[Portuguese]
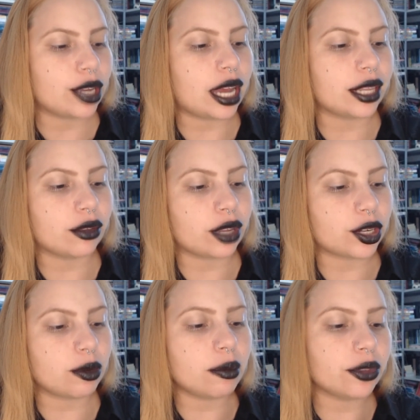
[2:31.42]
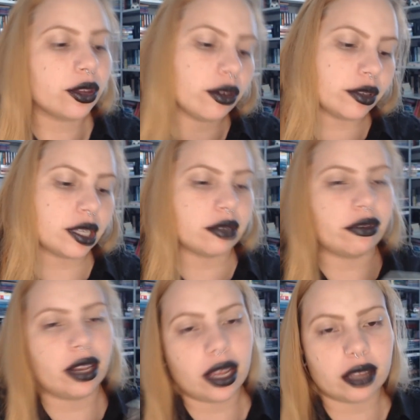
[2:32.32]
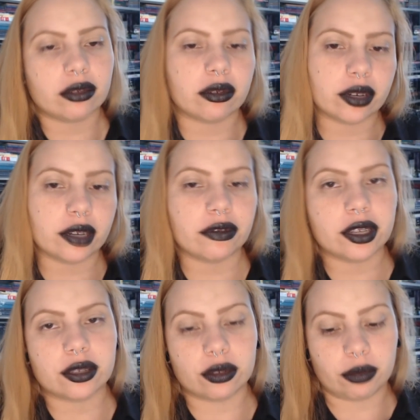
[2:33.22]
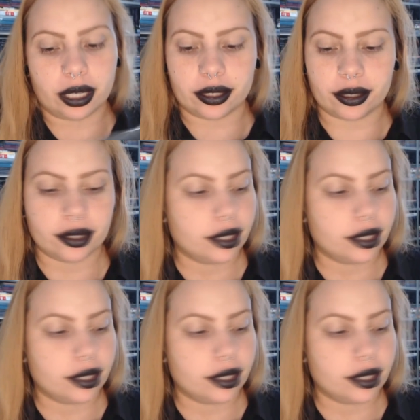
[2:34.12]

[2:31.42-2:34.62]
além do rádio de vocês vão falar do coronavírus e tudo mais.